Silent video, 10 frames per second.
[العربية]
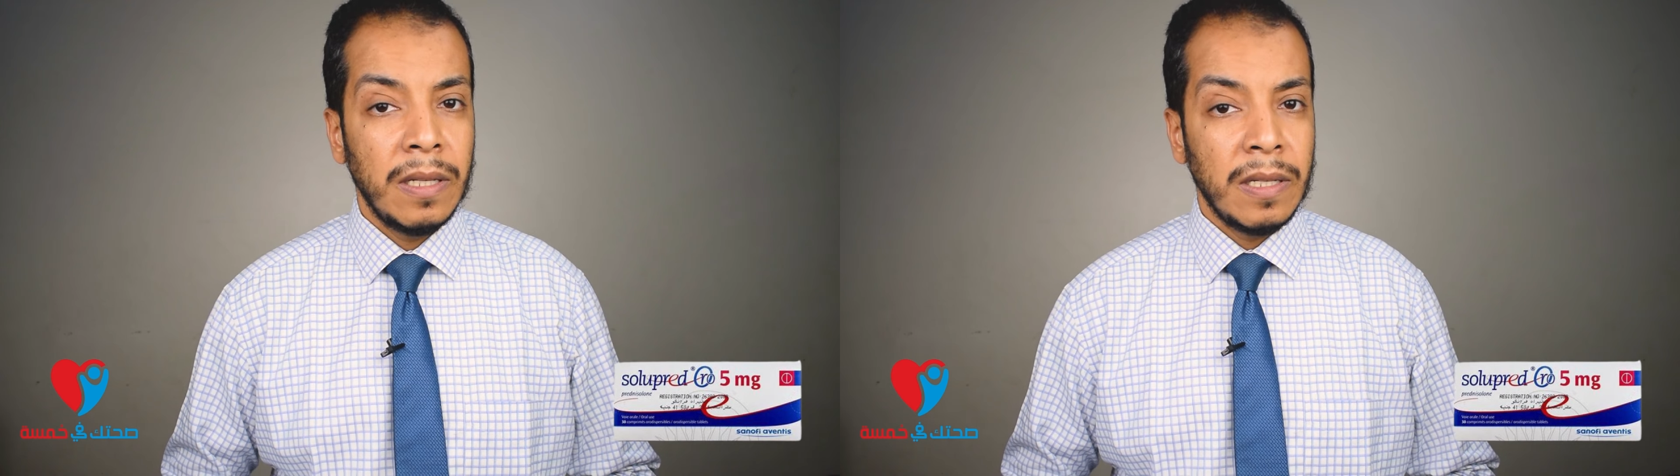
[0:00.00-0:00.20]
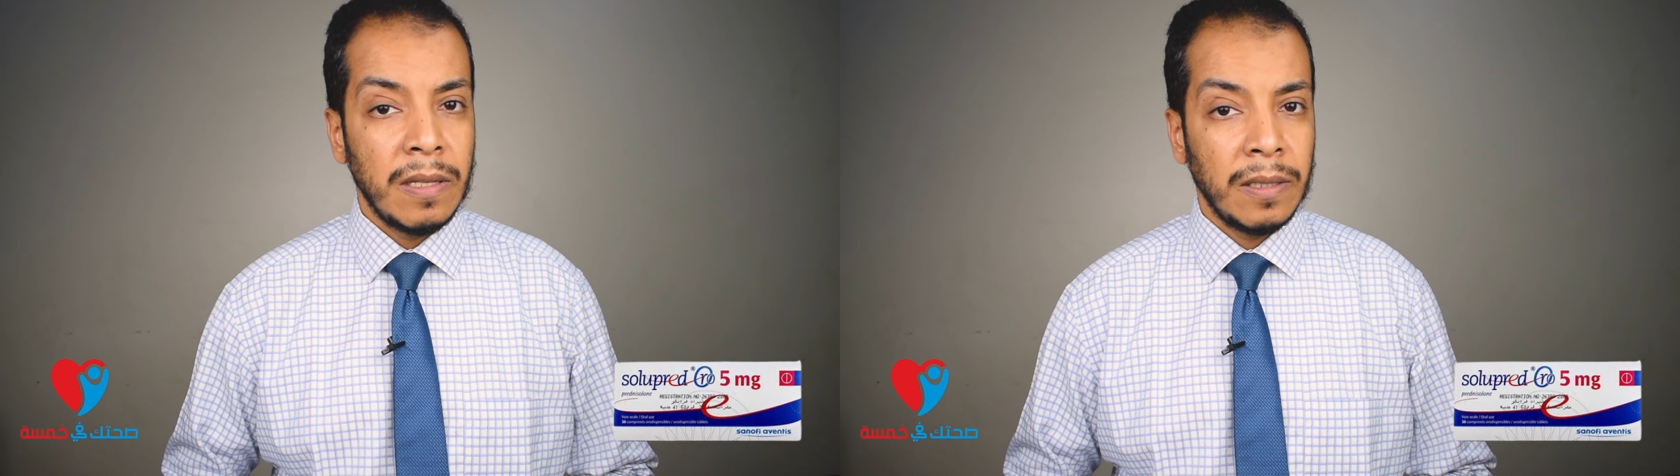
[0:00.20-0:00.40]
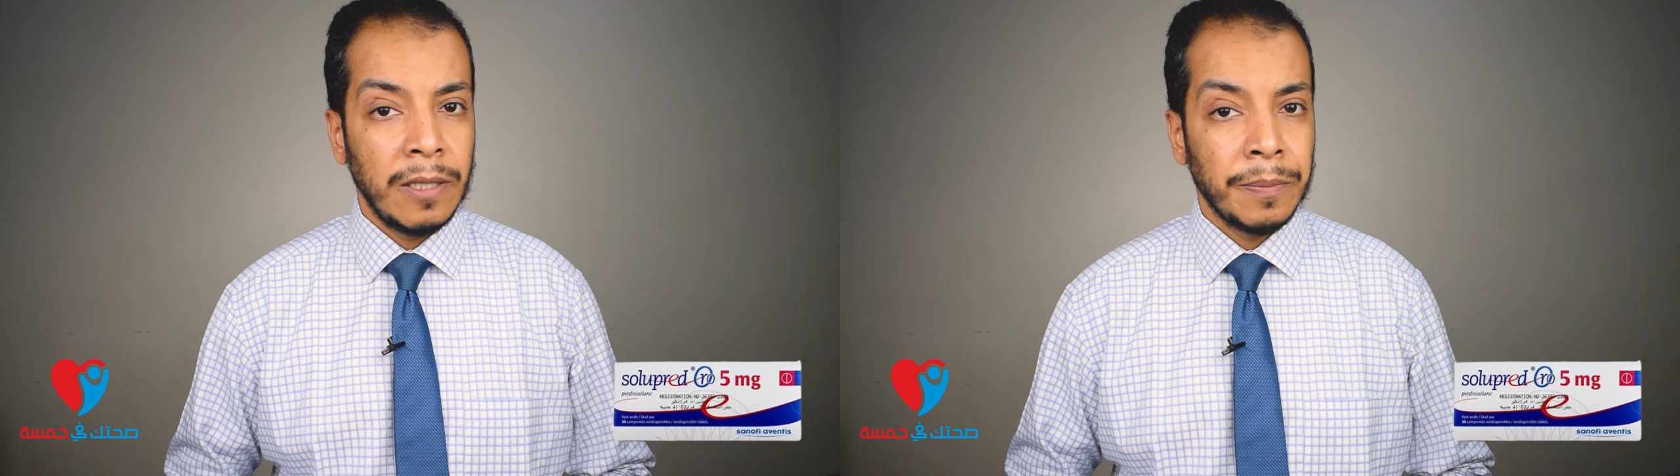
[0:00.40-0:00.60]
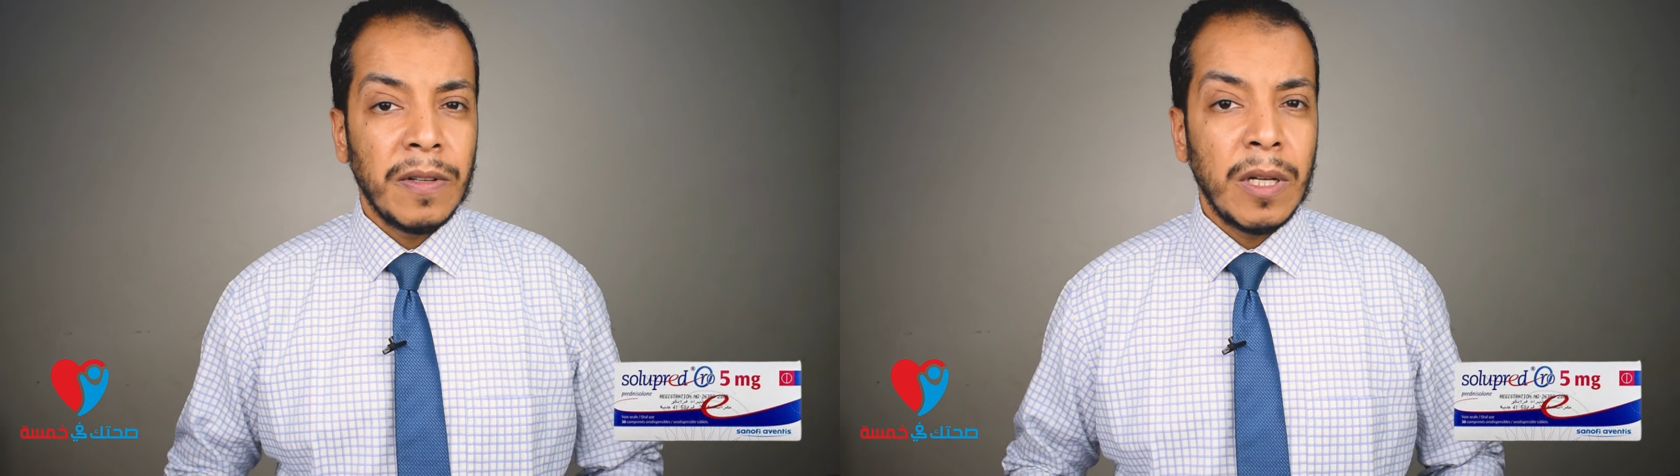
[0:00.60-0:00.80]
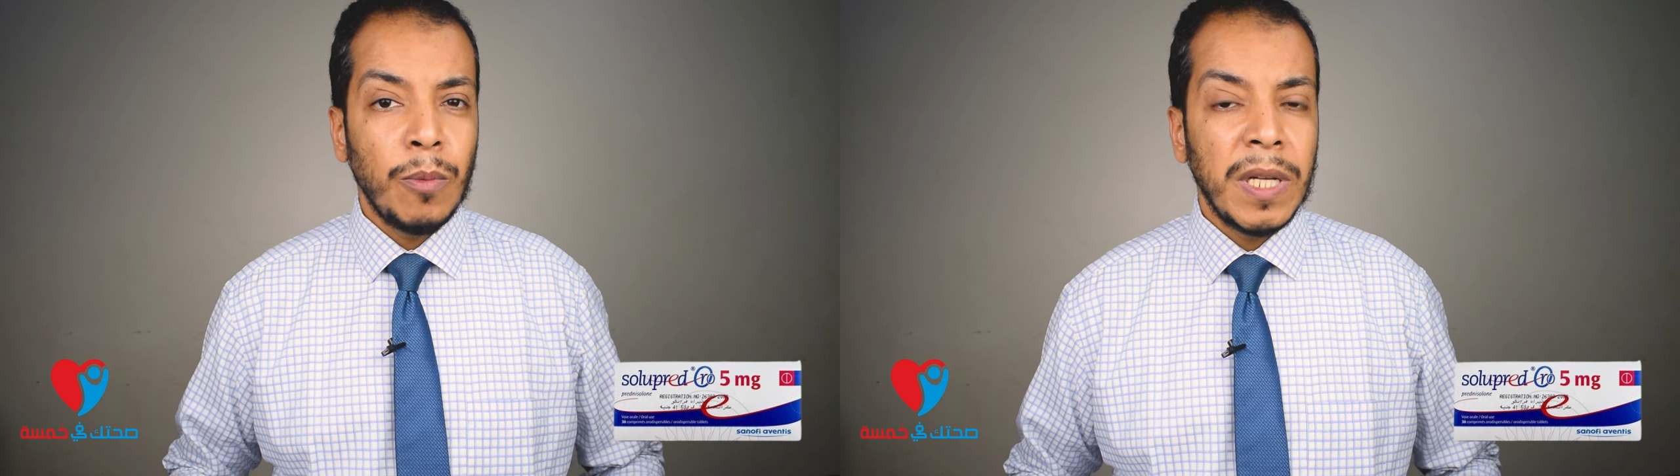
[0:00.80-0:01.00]
استخدام في
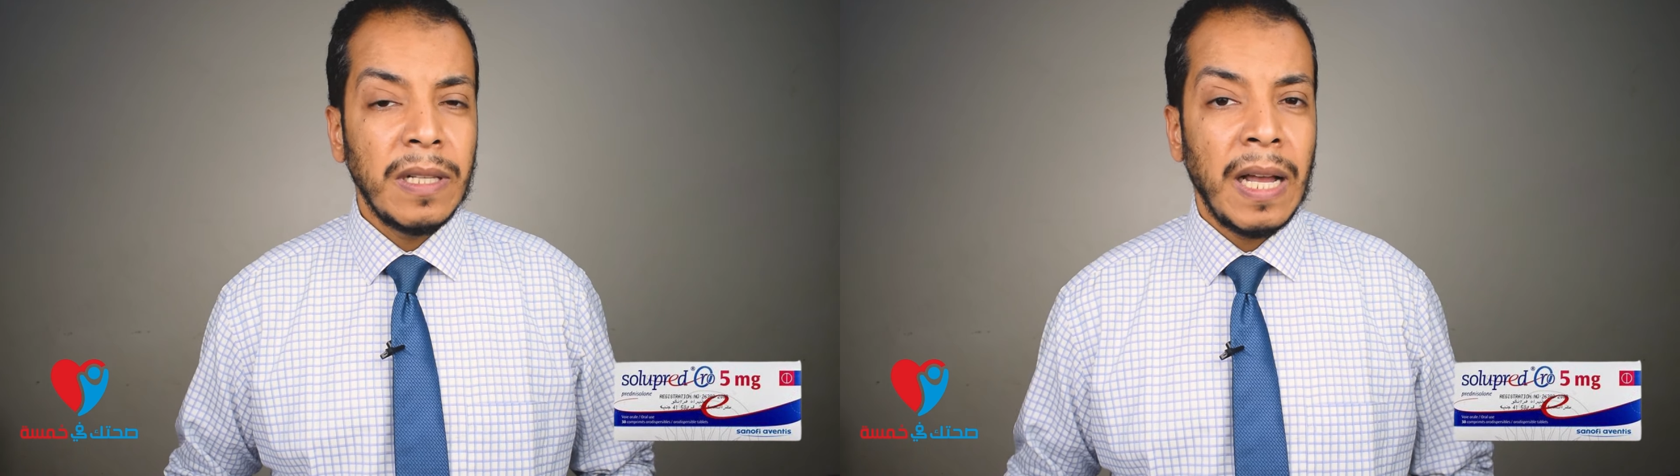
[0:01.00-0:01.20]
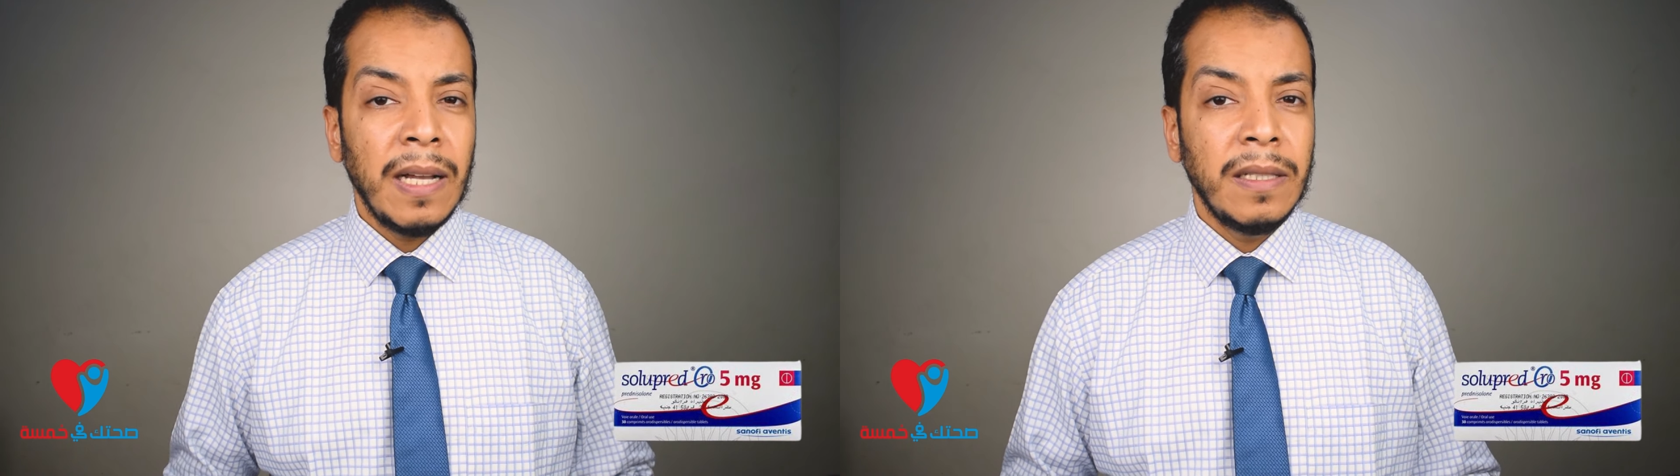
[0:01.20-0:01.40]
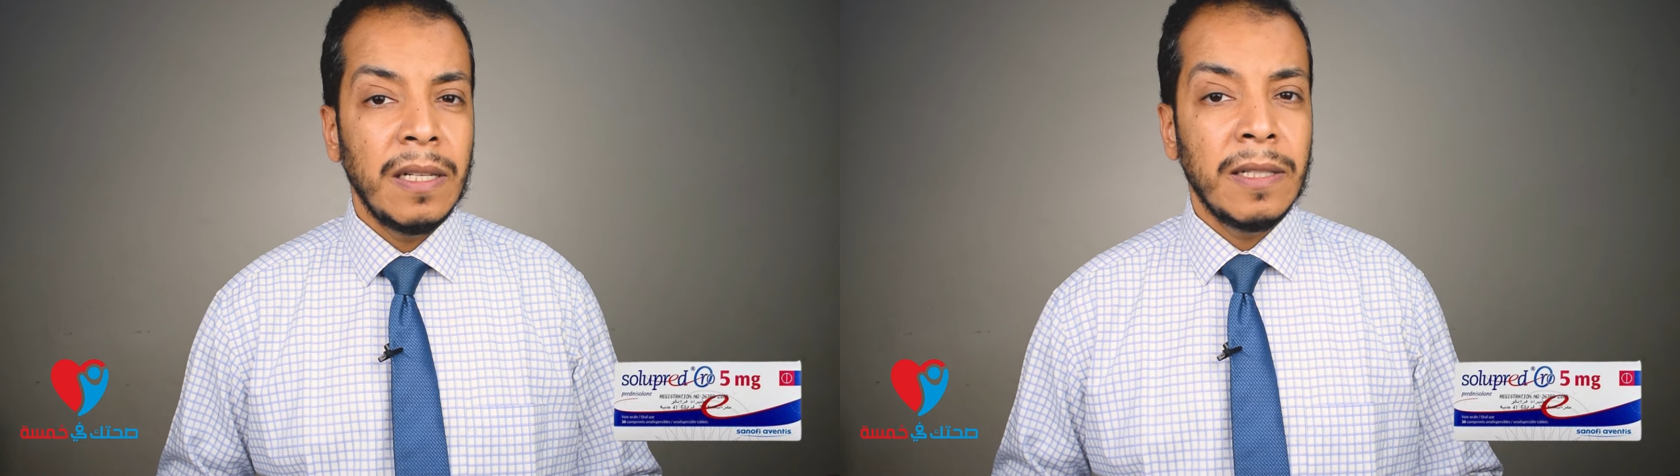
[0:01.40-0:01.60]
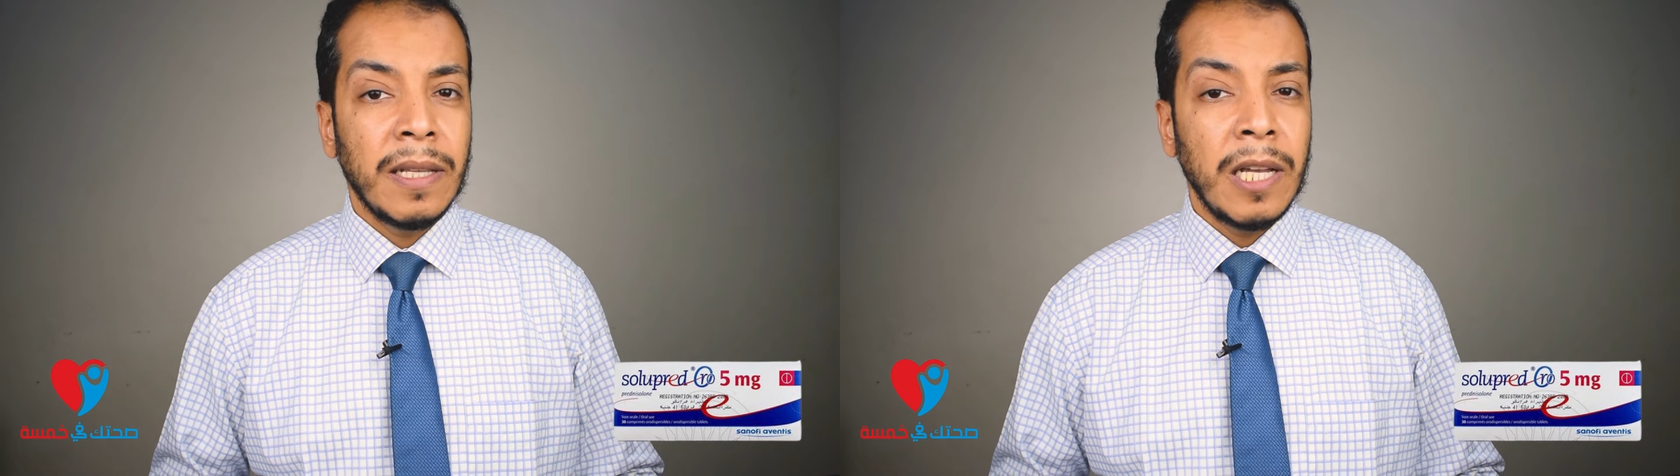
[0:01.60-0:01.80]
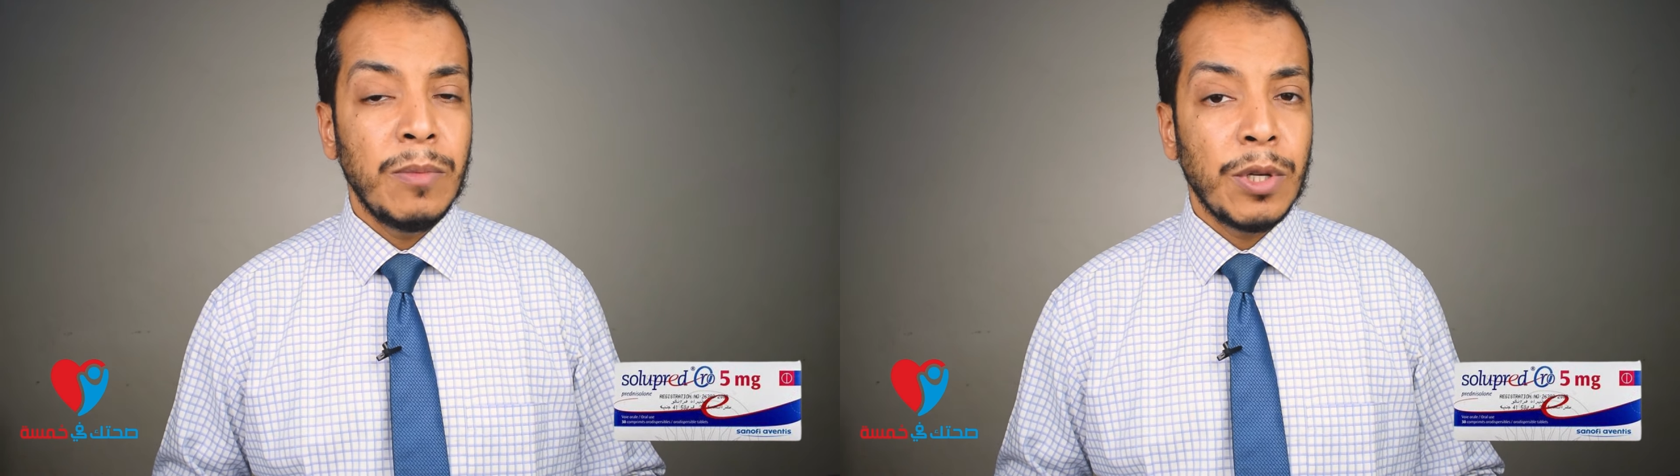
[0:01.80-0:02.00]
النوبات الحادة لالتهاب